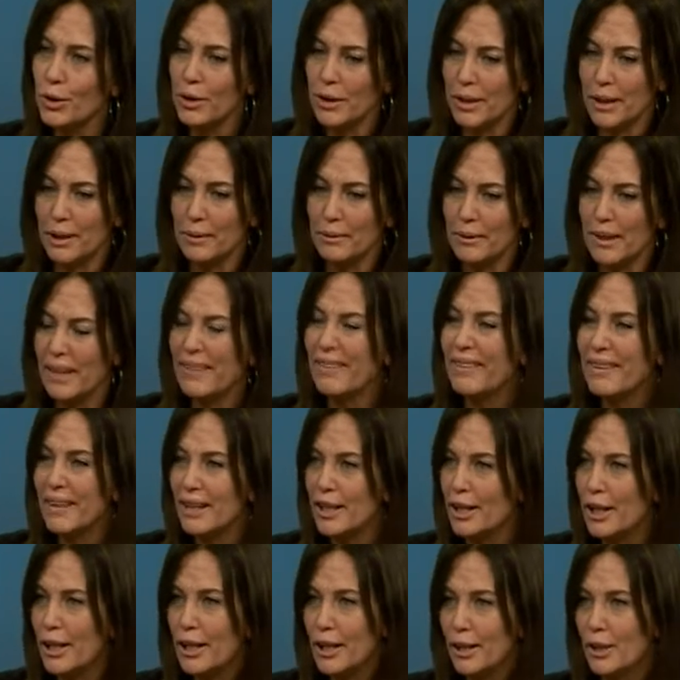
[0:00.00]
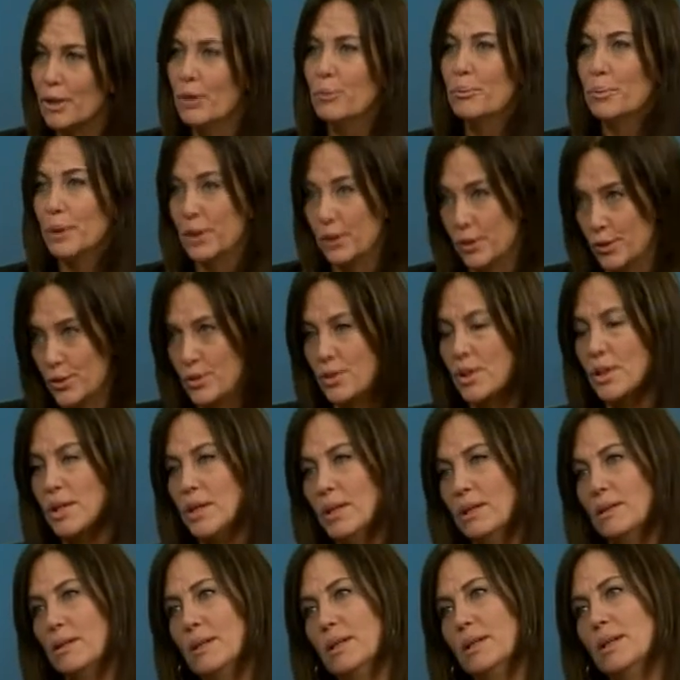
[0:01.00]
en, dinero, pero
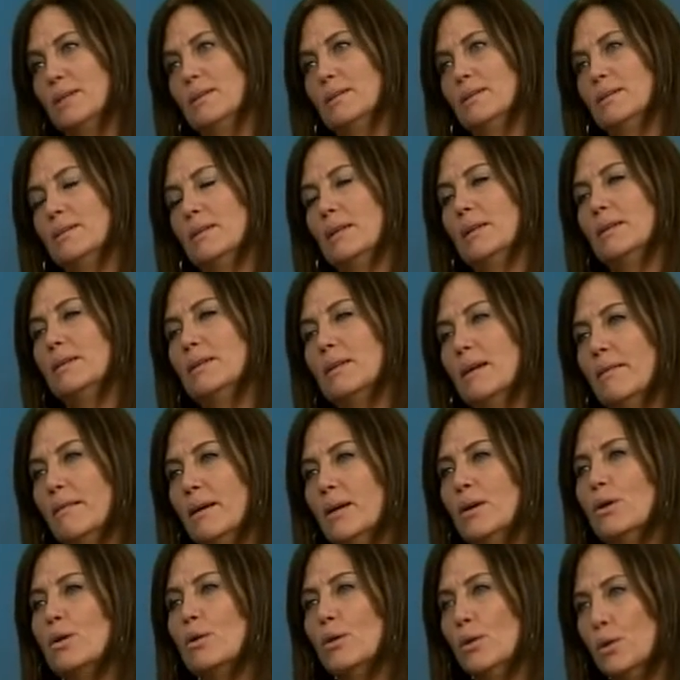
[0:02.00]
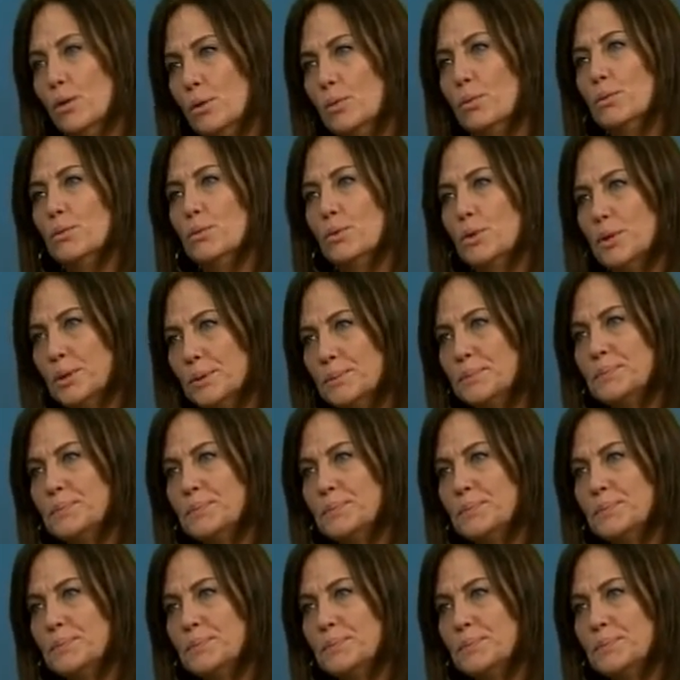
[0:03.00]
sí en, trabajo conjunto.